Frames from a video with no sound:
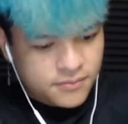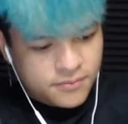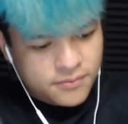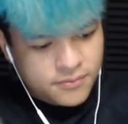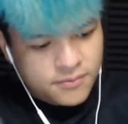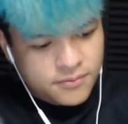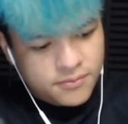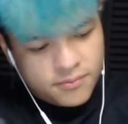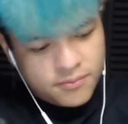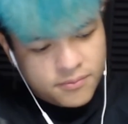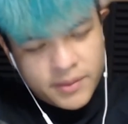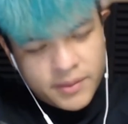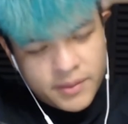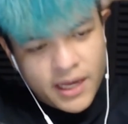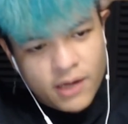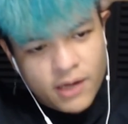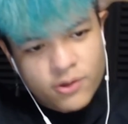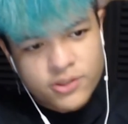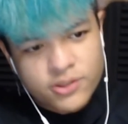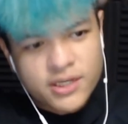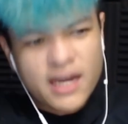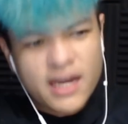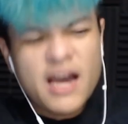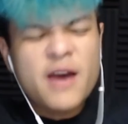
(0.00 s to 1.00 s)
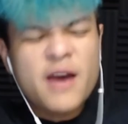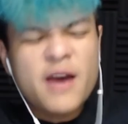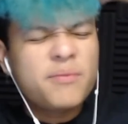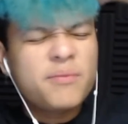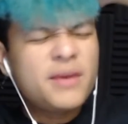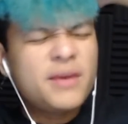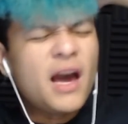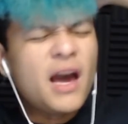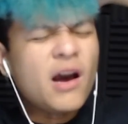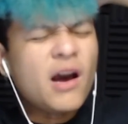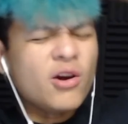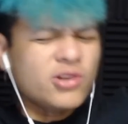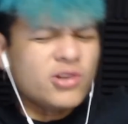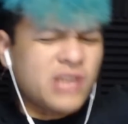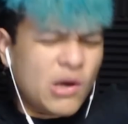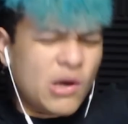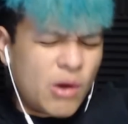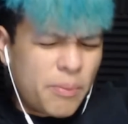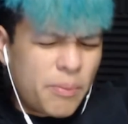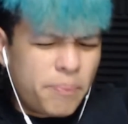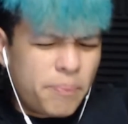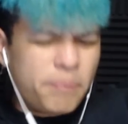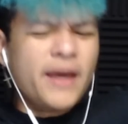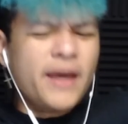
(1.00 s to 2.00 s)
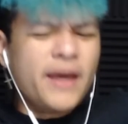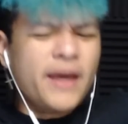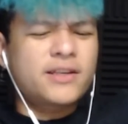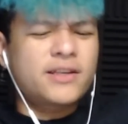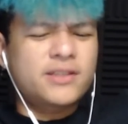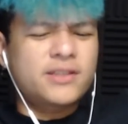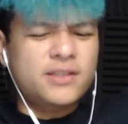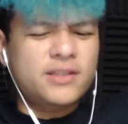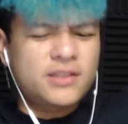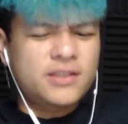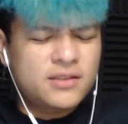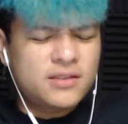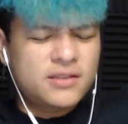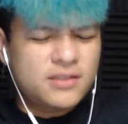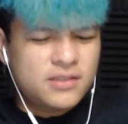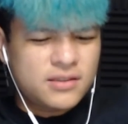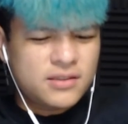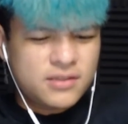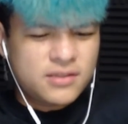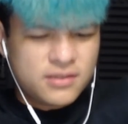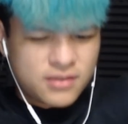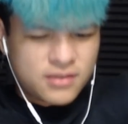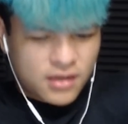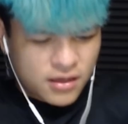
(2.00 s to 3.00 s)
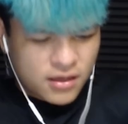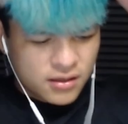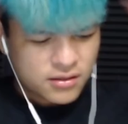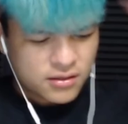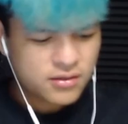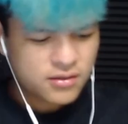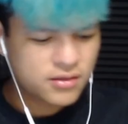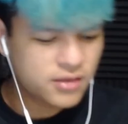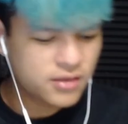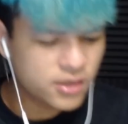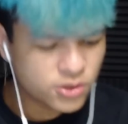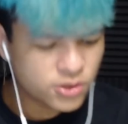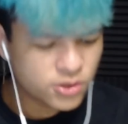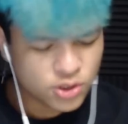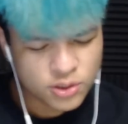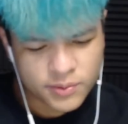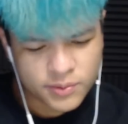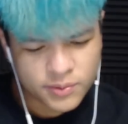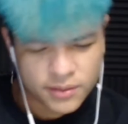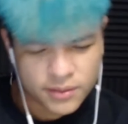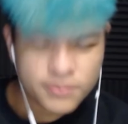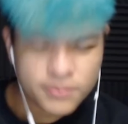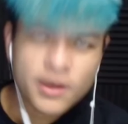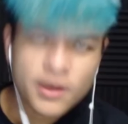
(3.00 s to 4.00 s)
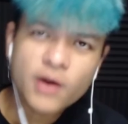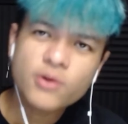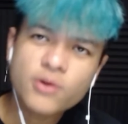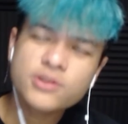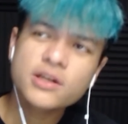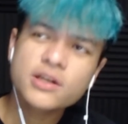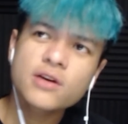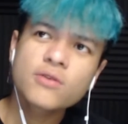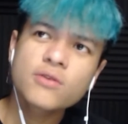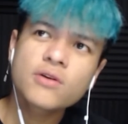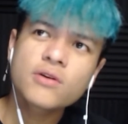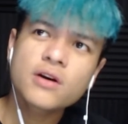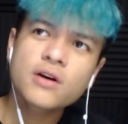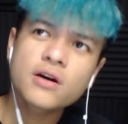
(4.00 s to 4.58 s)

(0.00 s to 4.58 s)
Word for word: みやこちゃんみやこちゃんはペックスんえ、ちょっと待って、みやこちゃんは